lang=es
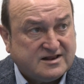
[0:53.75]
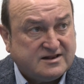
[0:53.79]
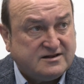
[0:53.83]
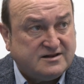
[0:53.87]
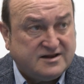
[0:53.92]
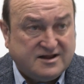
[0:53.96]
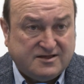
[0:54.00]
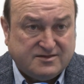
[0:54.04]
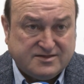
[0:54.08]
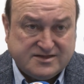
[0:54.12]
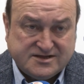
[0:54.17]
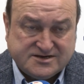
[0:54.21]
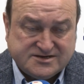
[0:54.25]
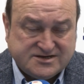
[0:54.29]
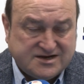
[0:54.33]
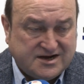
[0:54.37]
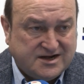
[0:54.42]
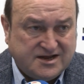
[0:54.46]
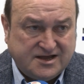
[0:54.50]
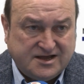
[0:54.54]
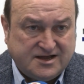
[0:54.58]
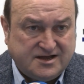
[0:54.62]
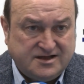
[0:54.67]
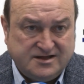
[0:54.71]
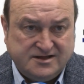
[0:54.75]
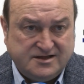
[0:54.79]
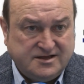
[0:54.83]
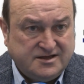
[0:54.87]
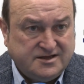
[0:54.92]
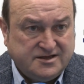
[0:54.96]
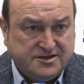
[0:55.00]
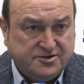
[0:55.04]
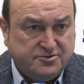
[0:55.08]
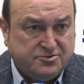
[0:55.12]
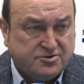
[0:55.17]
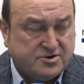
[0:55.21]
necesaria
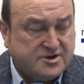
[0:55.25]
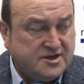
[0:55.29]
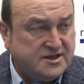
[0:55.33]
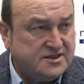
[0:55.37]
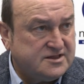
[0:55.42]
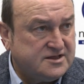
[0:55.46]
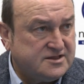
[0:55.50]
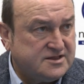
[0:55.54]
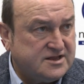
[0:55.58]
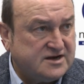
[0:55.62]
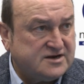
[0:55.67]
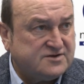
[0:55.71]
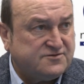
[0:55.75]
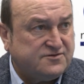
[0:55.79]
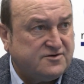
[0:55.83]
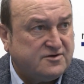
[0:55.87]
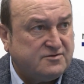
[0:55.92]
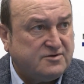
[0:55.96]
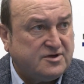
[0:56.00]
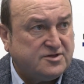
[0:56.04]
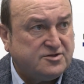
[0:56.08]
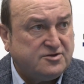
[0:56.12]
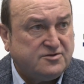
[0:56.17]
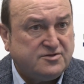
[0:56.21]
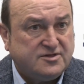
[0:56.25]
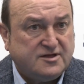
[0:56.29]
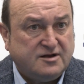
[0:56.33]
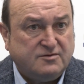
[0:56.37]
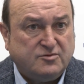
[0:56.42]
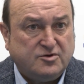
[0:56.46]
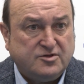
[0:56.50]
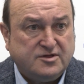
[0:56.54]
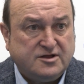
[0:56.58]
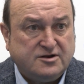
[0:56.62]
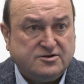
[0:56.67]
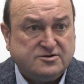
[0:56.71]
y urgente transformación del
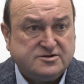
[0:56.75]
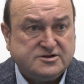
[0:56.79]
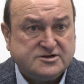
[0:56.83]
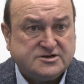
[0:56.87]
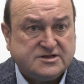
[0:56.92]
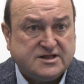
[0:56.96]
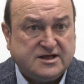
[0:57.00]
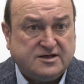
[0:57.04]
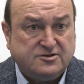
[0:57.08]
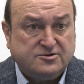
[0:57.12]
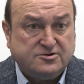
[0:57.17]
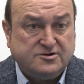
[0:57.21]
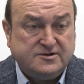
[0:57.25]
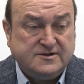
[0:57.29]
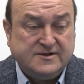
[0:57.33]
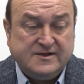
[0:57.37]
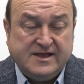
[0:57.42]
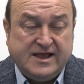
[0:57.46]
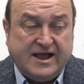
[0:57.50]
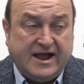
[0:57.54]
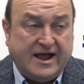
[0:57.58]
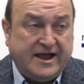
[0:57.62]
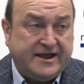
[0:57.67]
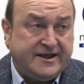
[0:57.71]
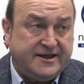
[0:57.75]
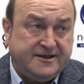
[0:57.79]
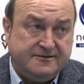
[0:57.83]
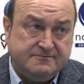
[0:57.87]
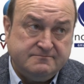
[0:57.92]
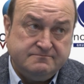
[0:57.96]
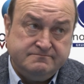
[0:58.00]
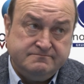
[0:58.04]
modelo de Estado, ahí,